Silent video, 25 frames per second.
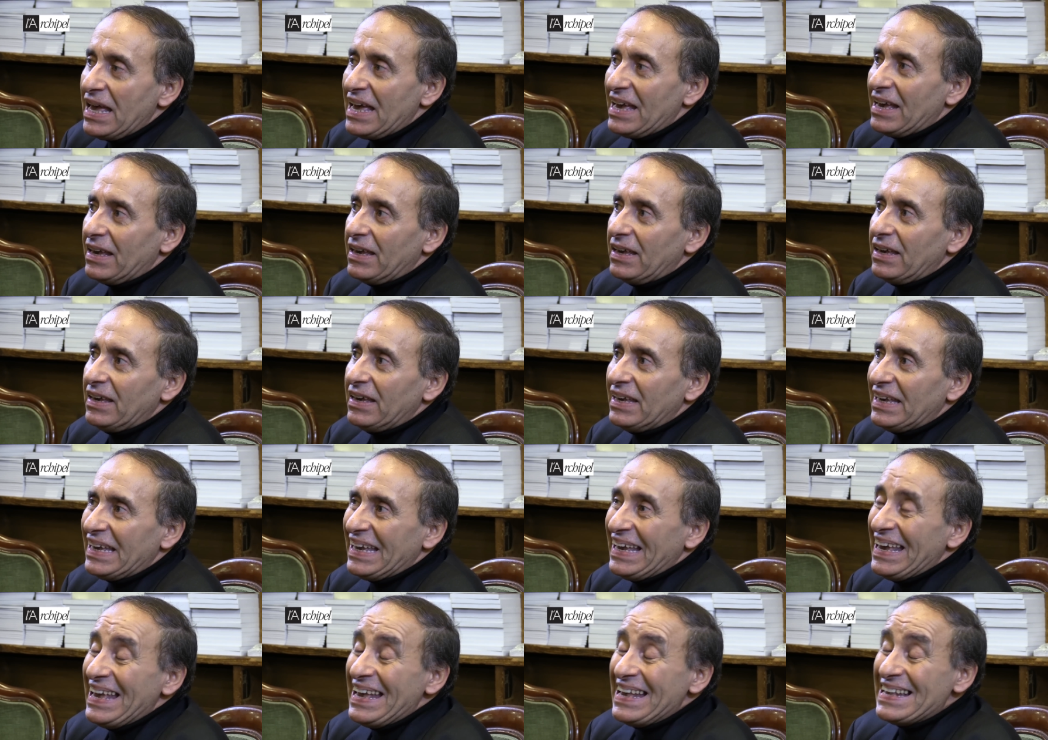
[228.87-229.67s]
Et,
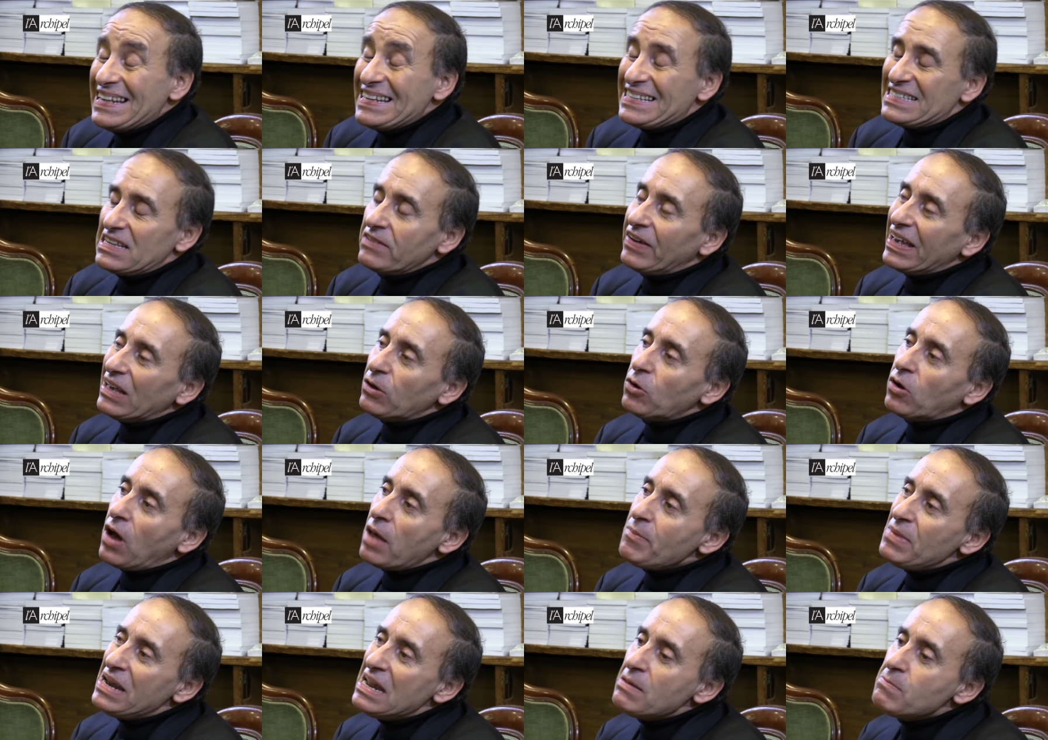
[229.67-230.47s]
et c'est vrai que
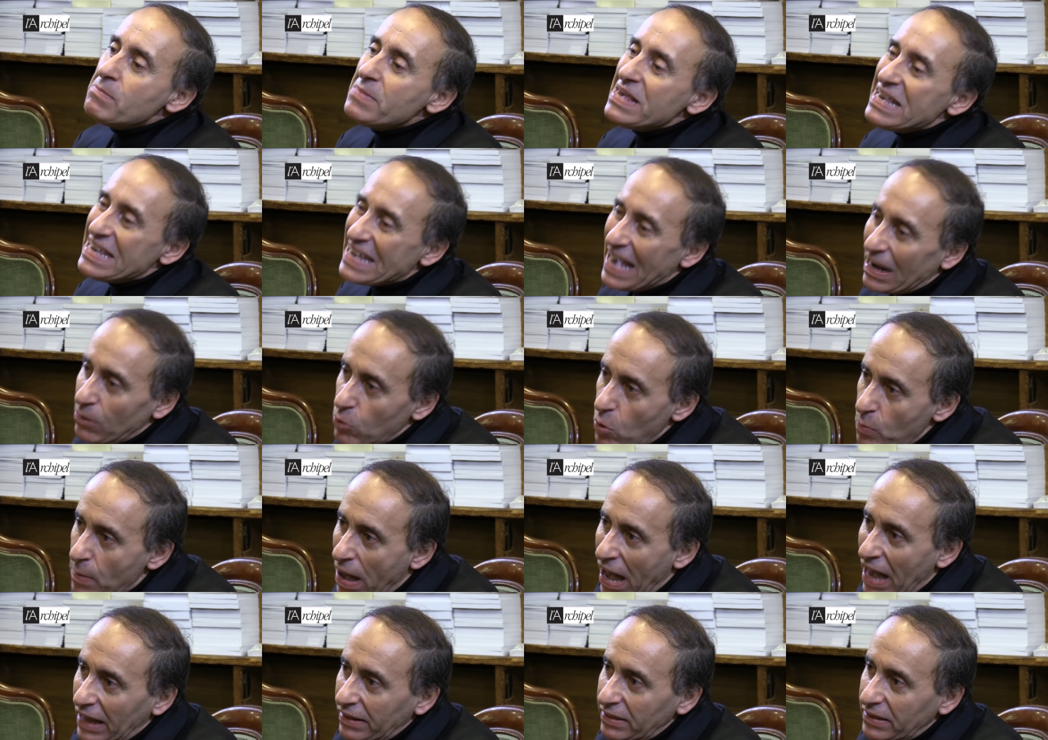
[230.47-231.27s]
quand même les
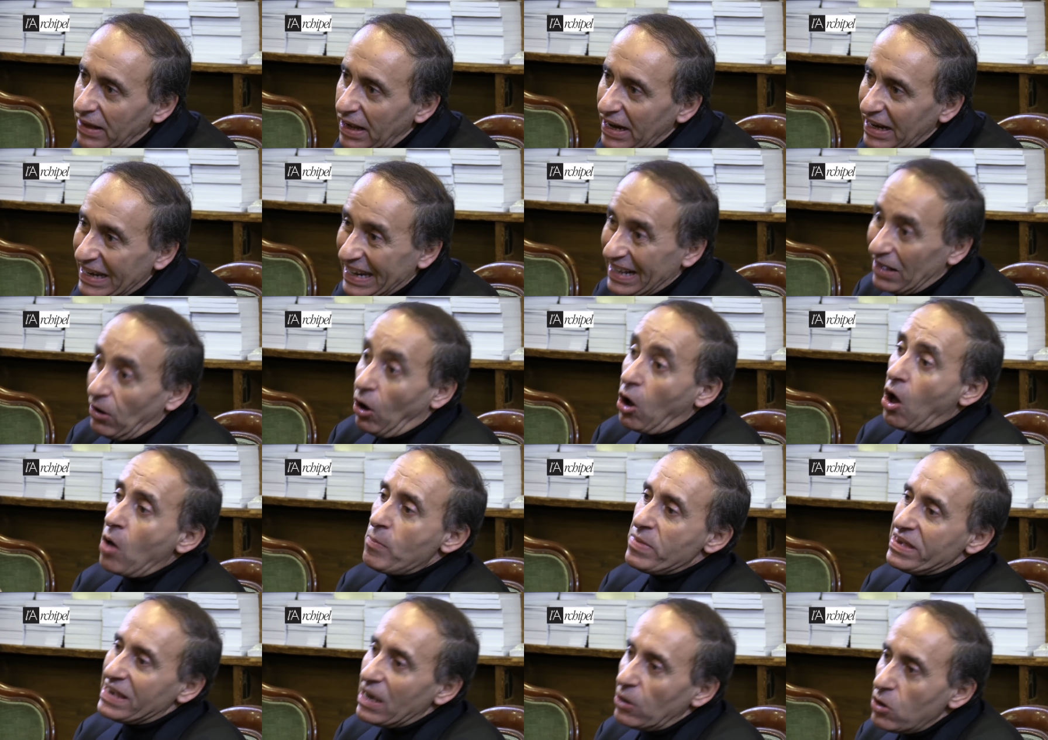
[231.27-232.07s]
mégalomanes, les grands
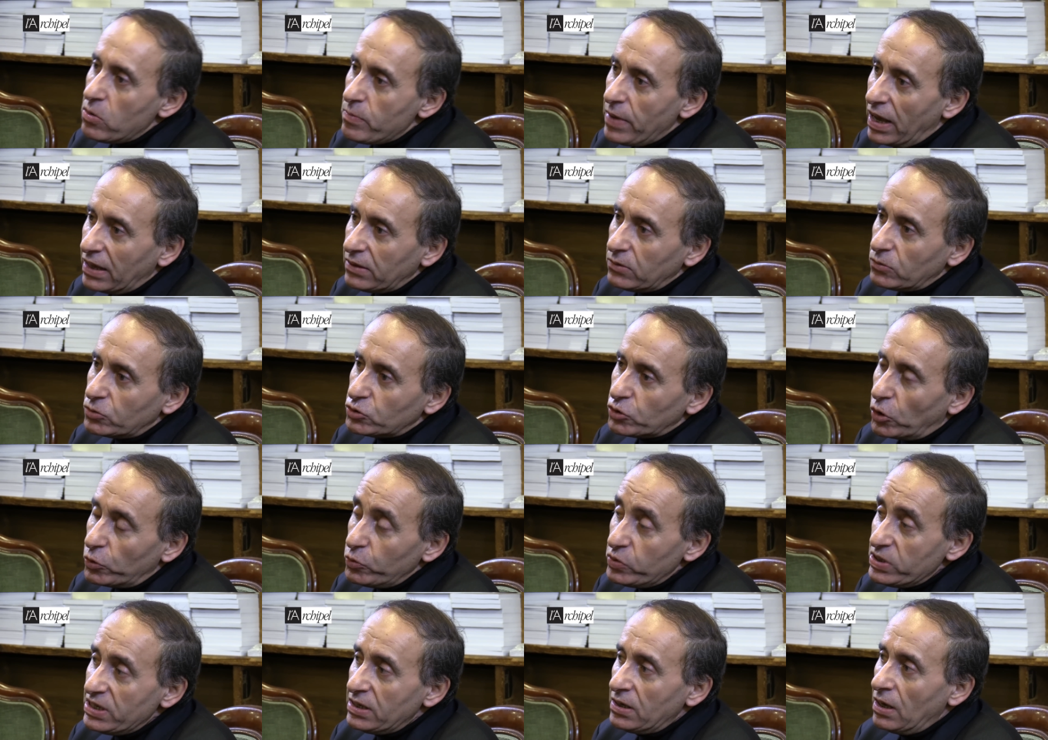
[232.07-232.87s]
mégalomanes
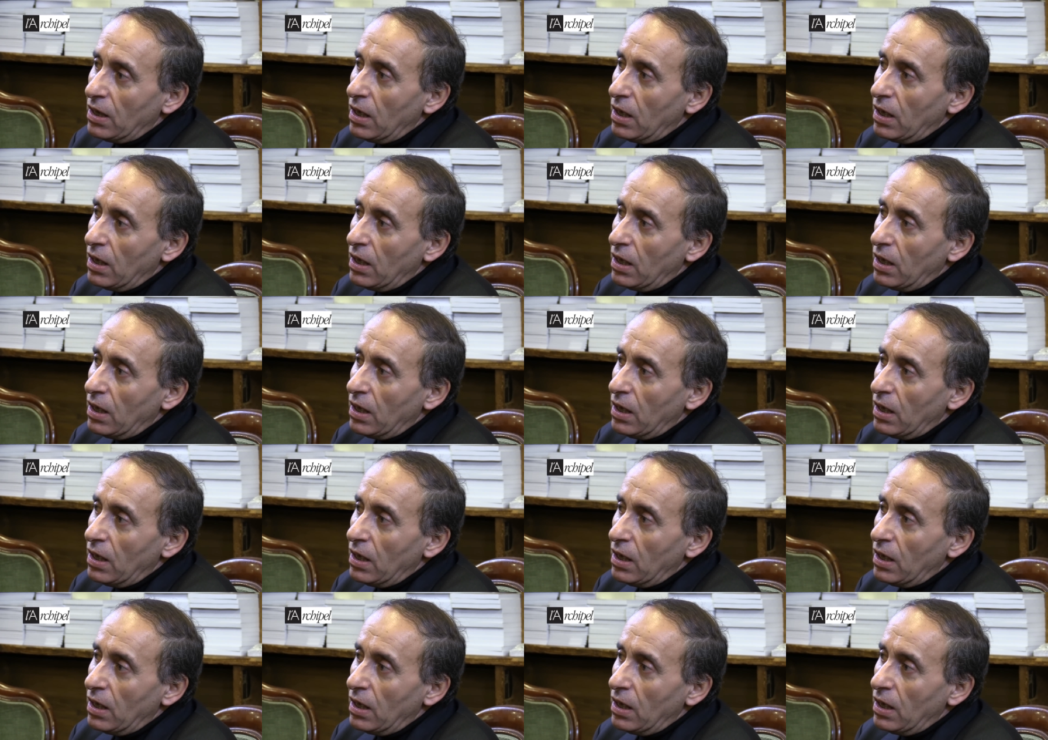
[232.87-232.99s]
aujourd'hui,